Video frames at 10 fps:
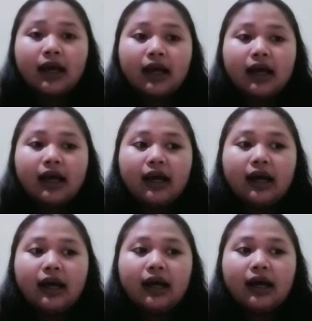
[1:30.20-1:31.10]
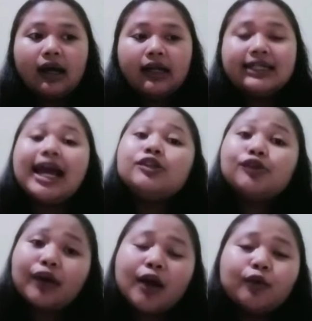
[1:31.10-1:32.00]
Uh,
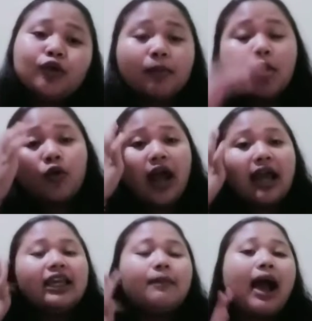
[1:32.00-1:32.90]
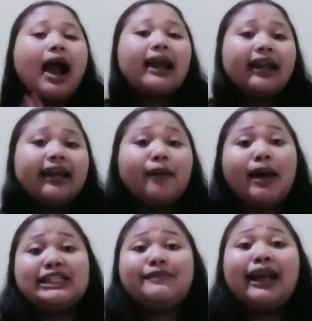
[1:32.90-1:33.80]
dianjurkan untuk mengurangi makanan yang
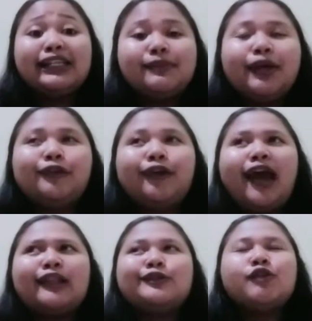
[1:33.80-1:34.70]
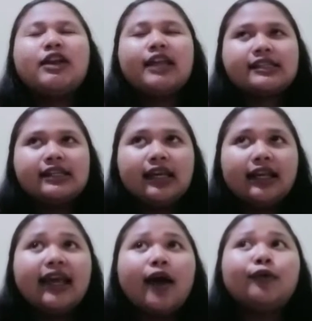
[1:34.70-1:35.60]
manis-manis begitu ya tujuannya
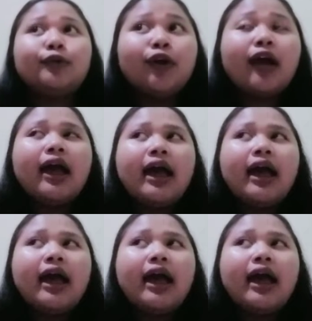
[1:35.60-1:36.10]
sendiri ya untuk